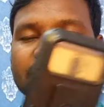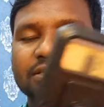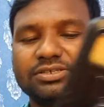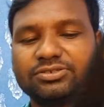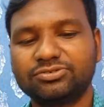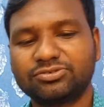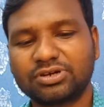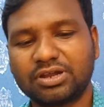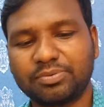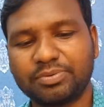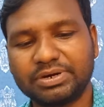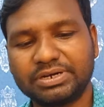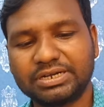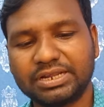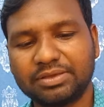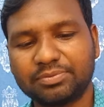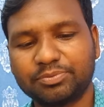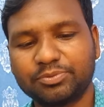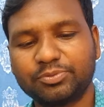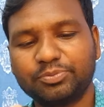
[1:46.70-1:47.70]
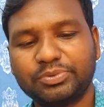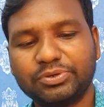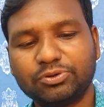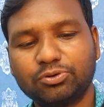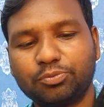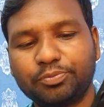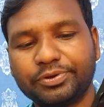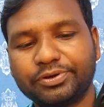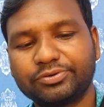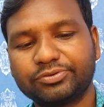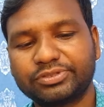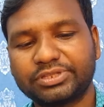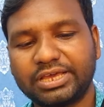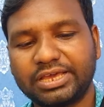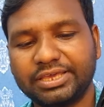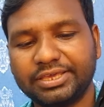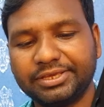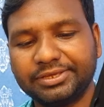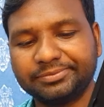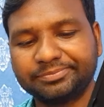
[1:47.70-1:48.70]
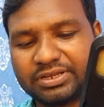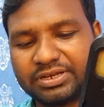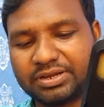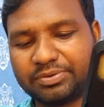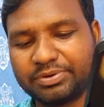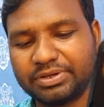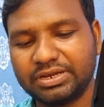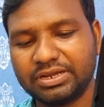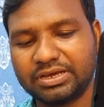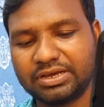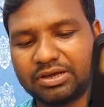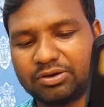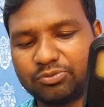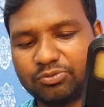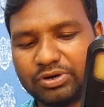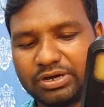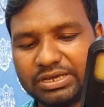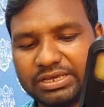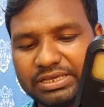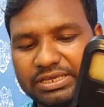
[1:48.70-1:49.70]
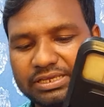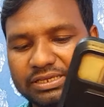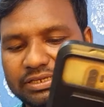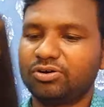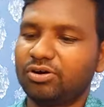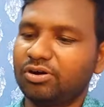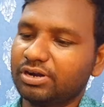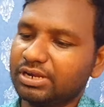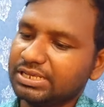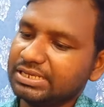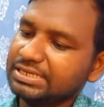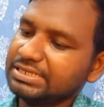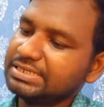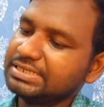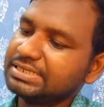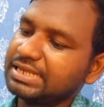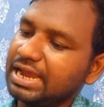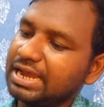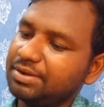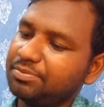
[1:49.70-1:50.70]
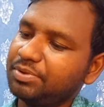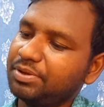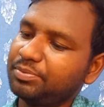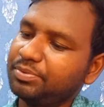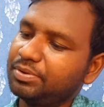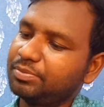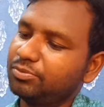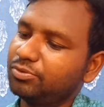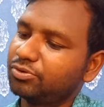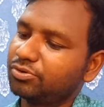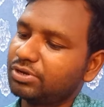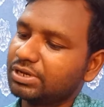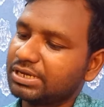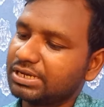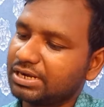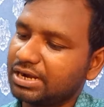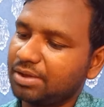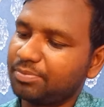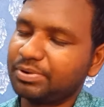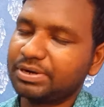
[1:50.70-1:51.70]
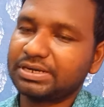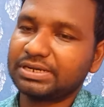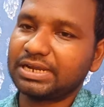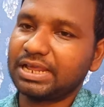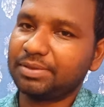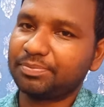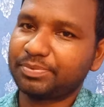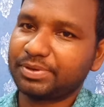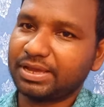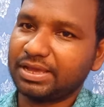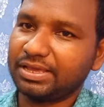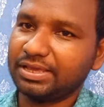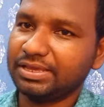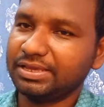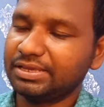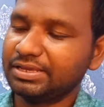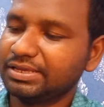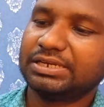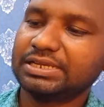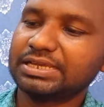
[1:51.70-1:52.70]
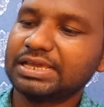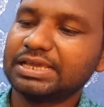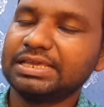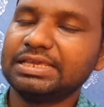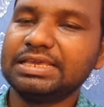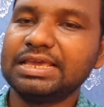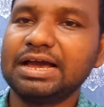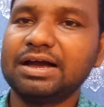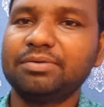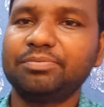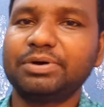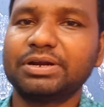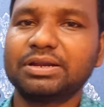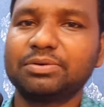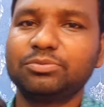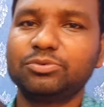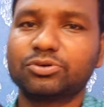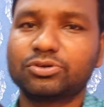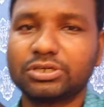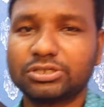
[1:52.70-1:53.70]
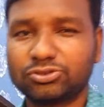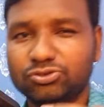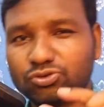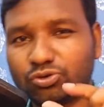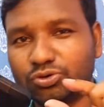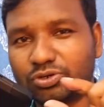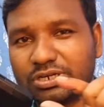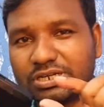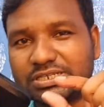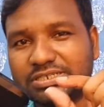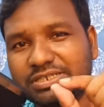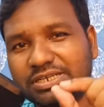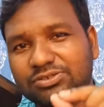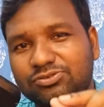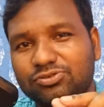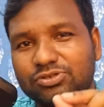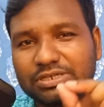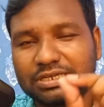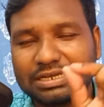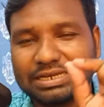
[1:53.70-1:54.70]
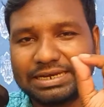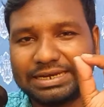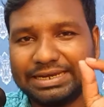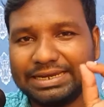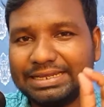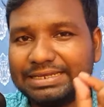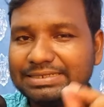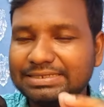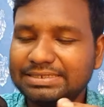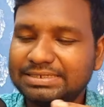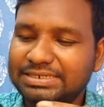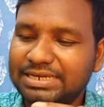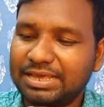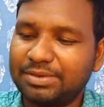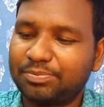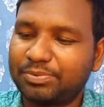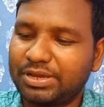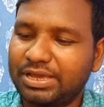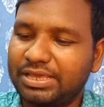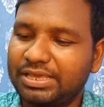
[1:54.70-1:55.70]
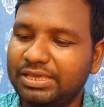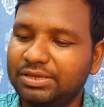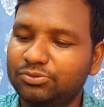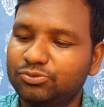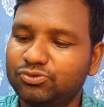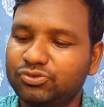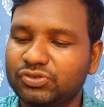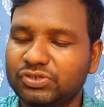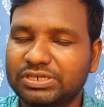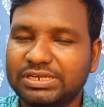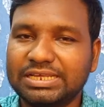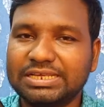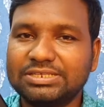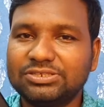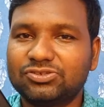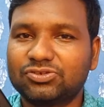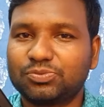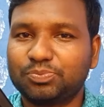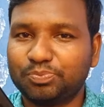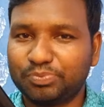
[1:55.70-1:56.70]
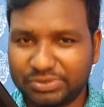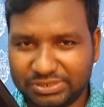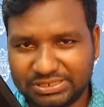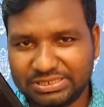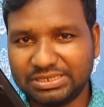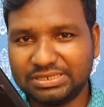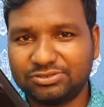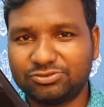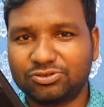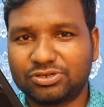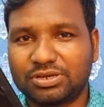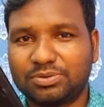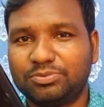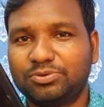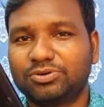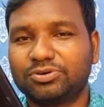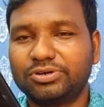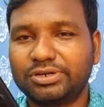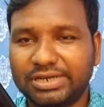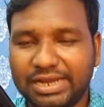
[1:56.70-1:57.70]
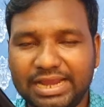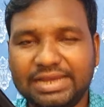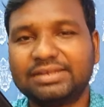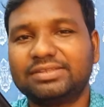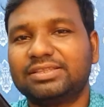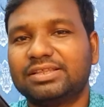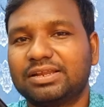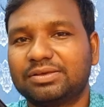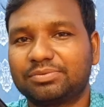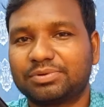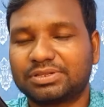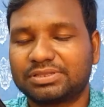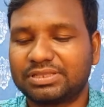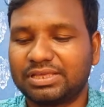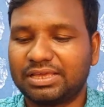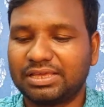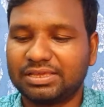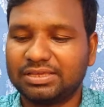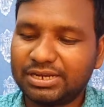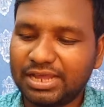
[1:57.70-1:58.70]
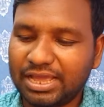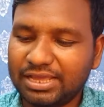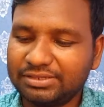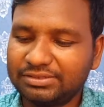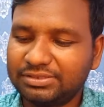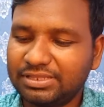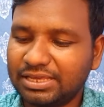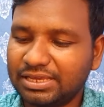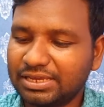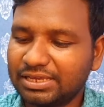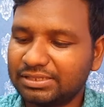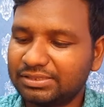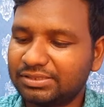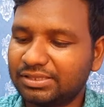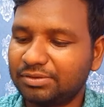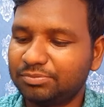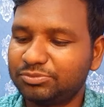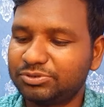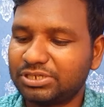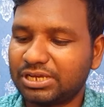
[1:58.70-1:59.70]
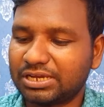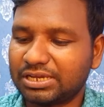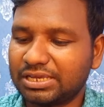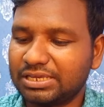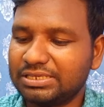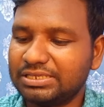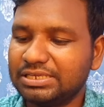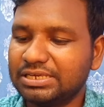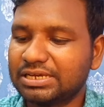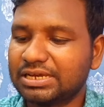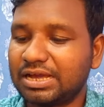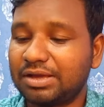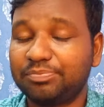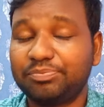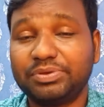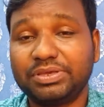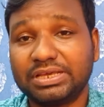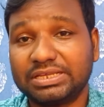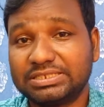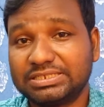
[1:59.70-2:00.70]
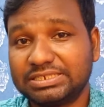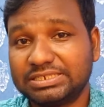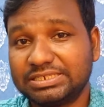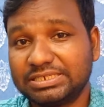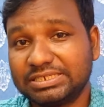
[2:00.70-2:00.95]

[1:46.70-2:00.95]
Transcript: ये जो रबर टाइप का भी ओपन होता है रबर लगा हुआ है और इस साइड में भी हम लोग को एक रबर टाइप का है ठीक है यहाँ पर हम लोग को एक छोटा सा जो कि एक रेंज टाइप का है उस रेंज से जो कि हम लोग को टाइट देना पड़ता है टाइट देंगे तब जाके ये काफ़ी अच्छी